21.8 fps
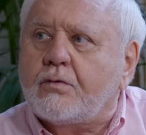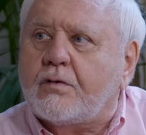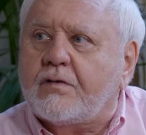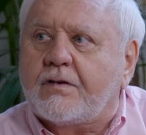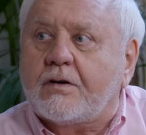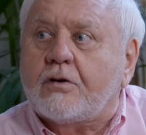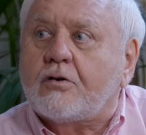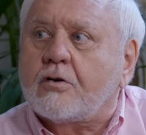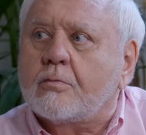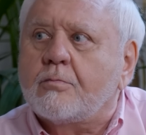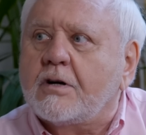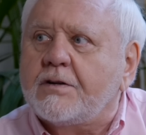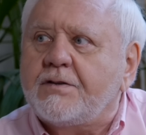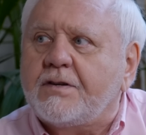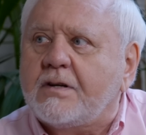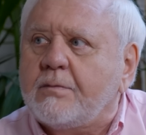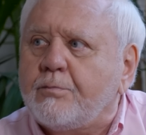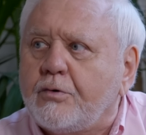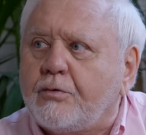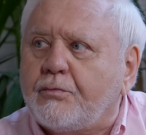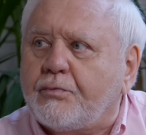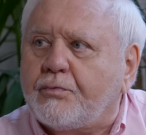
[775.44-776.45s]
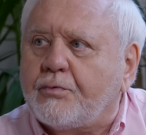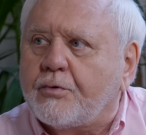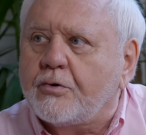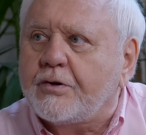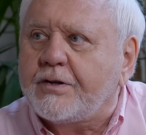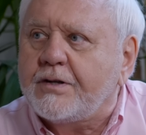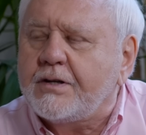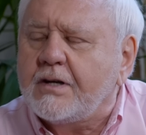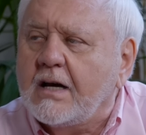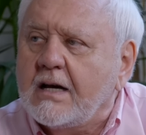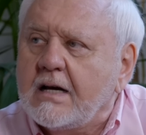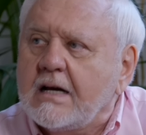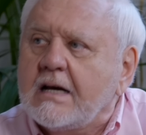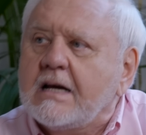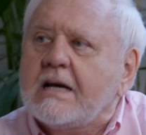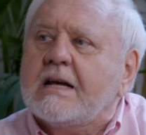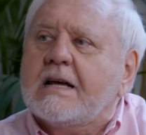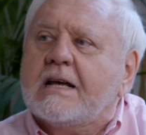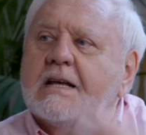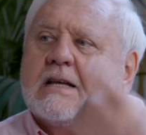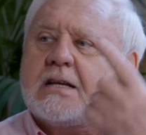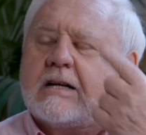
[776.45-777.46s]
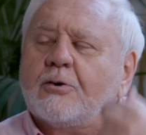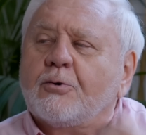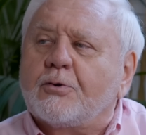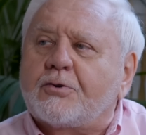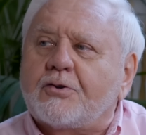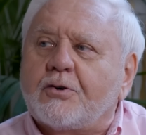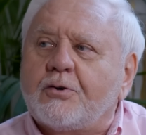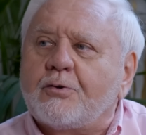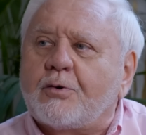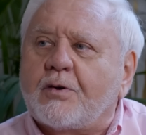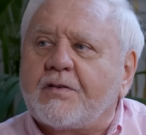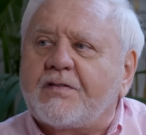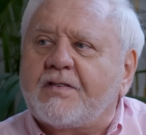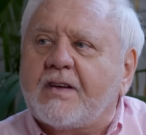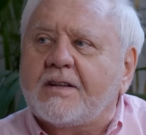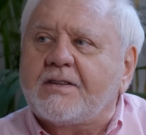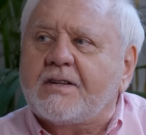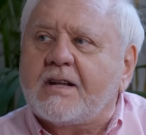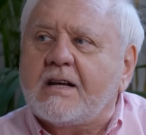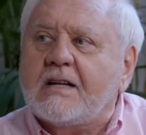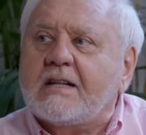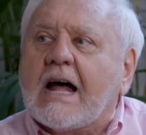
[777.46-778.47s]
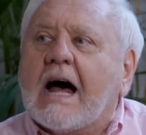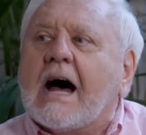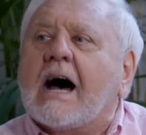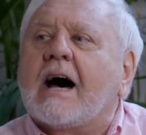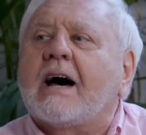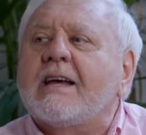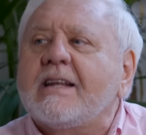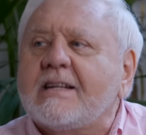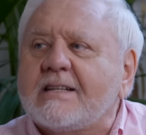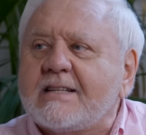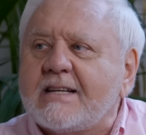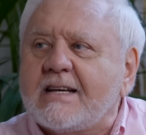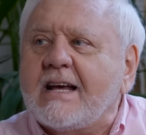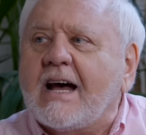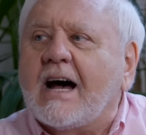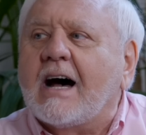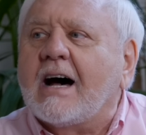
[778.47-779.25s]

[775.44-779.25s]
tu sais, comme un début de folie, et il entend dans sa tête arrêtez,